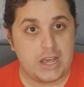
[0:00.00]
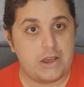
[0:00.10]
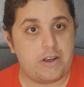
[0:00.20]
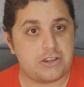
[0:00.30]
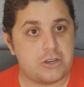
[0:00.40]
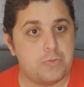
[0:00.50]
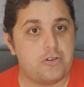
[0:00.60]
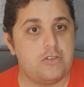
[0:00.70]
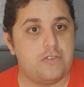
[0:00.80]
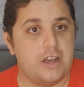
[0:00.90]
Eu acho que
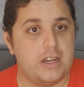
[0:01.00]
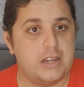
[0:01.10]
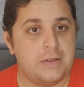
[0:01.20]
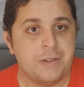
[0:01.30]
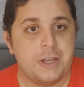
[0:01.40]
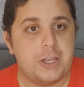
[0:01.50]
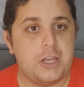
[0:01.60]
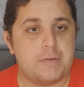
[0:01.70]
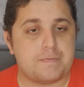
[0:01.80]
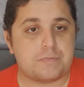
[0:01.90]
Bruno Viana
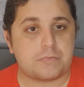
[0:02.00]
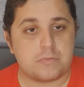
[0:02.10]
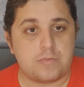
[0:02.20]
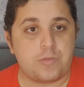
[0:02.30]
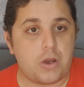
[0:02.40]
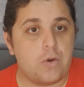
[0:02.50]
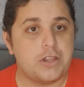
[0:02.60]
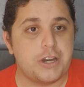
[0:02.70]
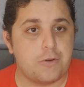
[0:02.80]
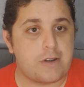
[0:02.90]
e o
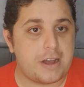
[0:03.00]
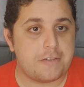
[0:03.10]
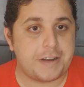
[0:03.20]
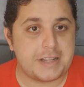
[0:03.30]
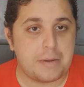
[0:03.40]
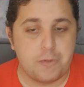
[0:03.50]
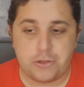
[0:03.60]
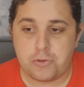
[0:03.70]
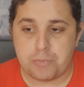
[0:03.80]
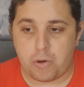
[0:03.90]
Rodrigo Caio vai dar
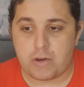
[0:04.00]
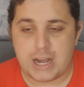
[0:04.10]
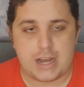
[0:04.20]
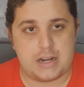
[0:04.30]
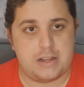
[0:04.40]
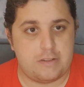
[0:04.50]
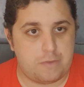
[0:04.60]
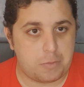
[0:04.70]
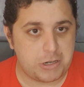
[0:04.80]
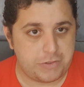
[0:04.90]
muito bom, cara.
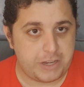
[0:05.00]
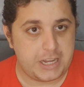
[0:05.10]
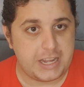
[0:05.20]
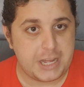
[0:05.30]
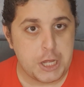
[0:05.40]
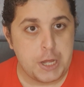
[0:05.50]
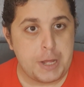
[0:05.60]
Vamos ver, né?